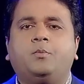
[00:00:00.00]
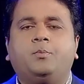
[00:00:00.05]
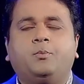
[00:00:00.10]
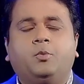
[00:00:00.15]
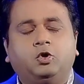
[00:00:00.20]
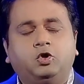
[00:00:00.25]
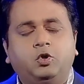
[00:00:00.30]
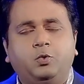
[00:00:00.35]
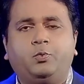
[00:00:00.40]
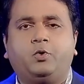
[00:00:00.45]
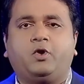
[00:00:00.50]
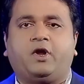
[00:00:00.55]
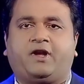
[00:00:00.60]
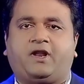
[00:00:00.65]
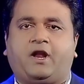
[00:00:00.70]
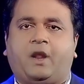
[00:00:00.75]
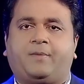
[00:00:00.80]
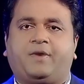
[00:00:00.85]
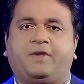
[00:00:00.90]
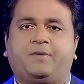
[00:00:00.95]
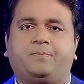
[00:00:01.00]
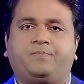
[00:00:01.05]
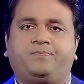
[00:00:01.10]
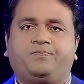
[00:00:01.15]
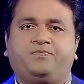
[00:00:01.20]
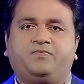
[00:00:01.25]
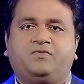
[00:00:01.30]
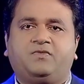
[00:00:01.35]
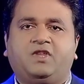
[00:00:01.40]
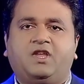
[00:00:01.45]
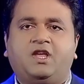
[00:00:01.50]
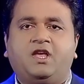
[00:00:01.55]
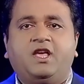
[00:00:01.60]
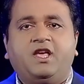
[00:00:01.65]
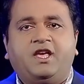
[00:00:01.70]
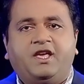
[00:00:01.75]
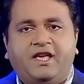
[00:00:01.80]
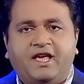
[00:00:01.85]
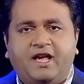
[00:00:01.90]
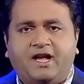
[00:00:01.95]
মধুপুরা গ্রামে
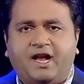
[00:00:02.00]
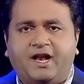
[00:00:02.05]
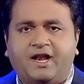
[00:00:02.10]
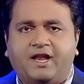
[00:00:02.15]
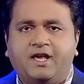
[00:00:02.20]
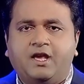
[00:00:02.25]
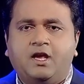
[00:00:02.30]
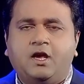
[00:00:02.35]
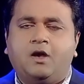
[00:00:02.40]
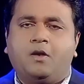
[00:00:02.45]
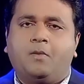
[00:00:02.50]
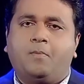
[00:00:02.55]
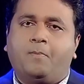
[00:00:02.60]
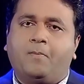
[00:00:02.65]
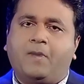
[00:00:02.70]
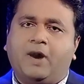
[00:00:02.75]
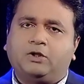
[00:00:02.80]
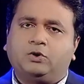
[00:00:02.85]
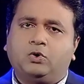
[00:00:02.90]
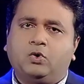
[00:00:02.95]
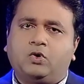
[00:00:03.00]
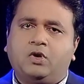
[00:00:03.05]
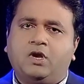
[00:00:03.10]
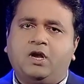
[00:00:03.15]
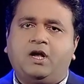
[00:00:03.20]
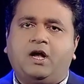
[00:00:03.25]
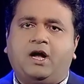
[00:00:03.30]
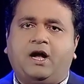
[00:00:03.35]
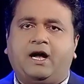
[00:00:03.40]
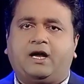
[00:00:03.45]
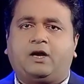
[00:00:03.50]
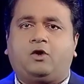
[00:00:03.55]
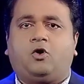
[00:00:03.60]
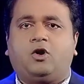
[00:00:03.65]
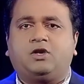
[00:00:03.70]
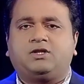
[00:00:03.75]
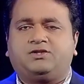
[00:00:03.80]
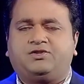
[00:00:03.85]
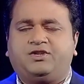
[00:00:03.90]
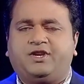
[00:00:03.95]
এখানে মাদক আর
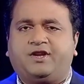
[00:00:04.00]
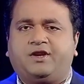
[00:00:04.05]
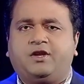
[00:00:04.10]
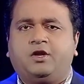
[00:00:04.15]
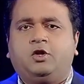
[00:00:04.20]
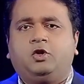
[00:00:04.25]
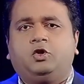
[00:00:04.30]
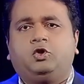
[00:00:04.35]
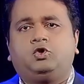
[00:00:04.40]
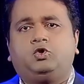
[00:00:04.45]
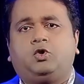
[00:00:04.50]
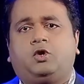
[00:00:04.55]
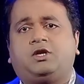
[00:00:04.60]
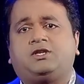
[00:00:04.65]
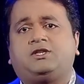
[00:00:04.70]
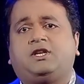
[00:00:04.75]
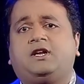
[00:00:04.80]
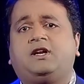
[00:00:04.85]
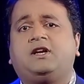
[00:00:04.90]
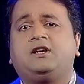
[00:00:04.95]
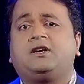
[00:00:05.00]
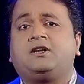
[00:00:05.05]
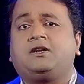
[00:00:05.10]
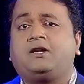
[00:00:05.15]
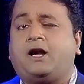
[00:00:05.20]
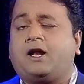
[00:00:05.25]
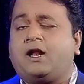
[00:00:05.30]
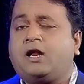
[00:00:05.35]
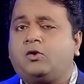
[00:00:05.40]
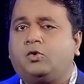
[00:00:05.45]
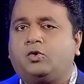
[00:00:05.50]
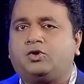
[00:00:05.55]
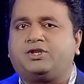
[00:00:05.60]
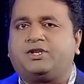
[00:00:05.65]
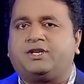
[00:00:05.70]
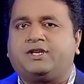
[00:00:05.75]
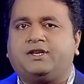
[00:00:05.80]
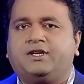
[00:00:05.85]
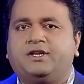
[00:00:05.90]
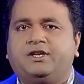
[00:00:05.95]
অস্ত্রের চোরাচালান কারা
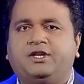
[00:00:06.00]
করছে